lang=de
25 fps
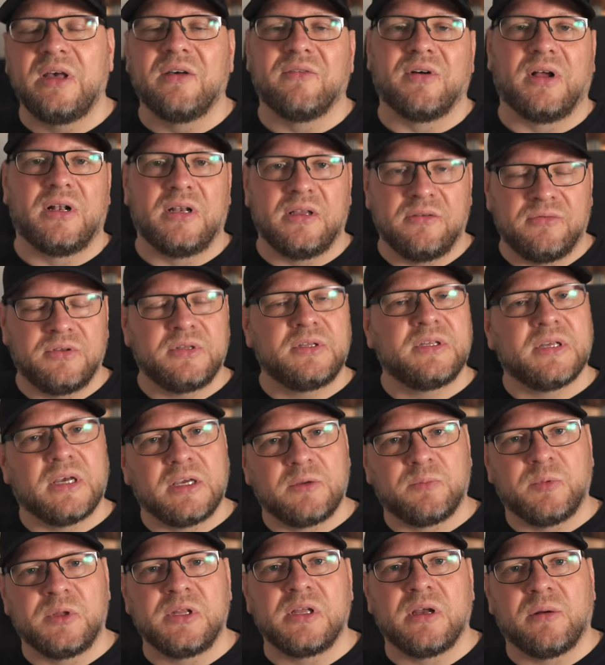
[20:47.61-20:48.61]
weil ihr wisst ja,
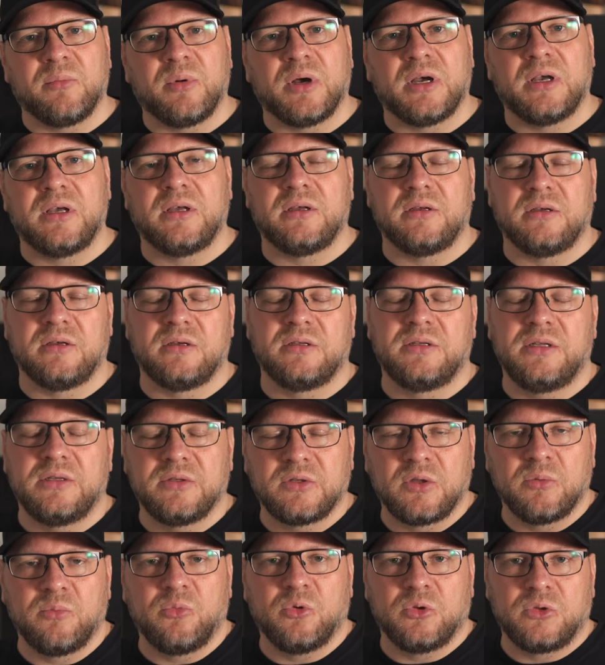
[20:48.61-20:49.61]
ich bin ja bei äh,
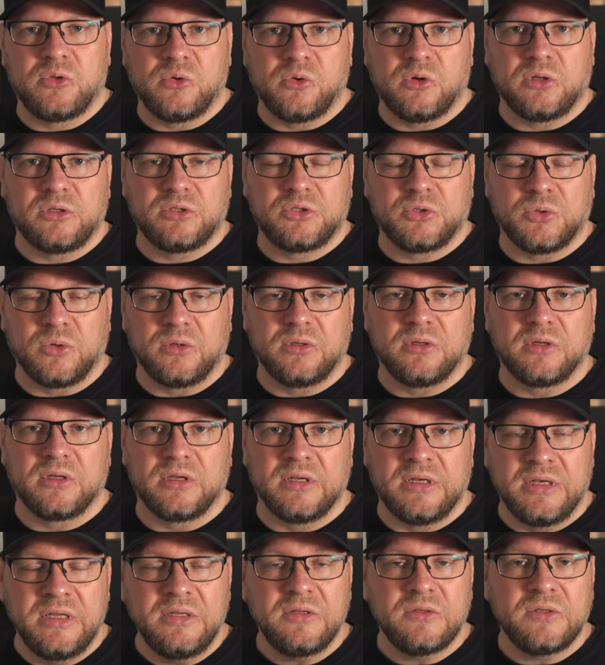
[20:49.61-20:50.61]
Distributoren schon
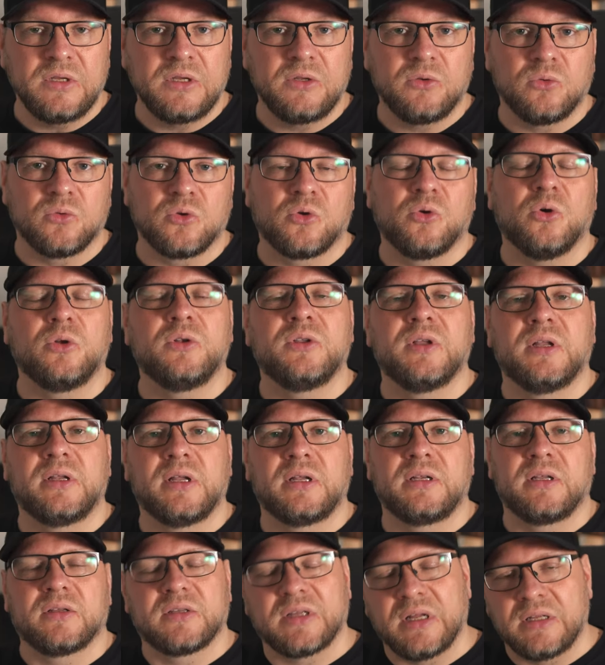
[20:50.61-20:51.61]
gelistet und könnte
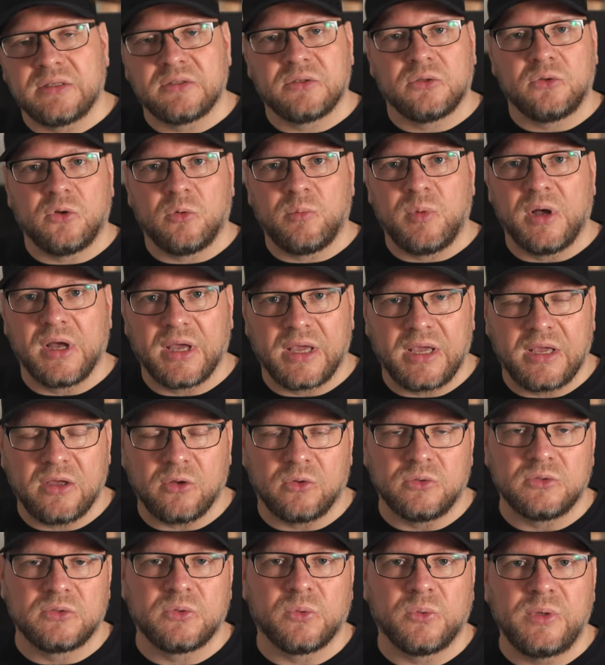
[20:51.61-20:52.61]
dann das Ganze nochmal
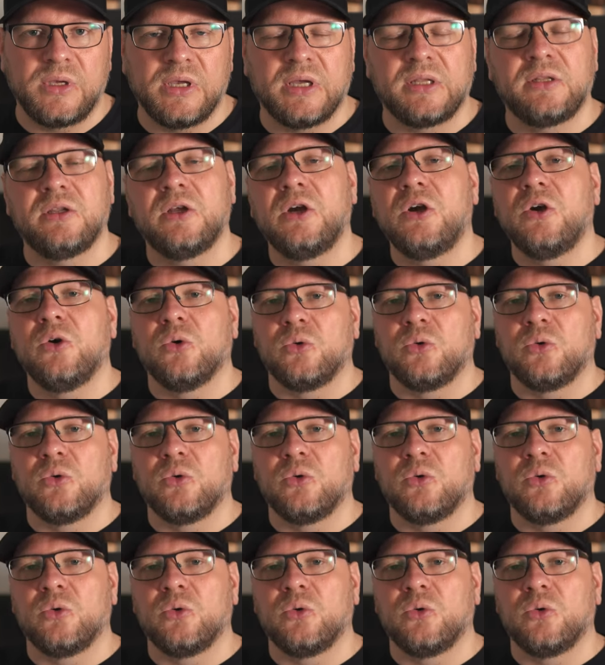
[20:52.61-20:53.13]
rekonstruieren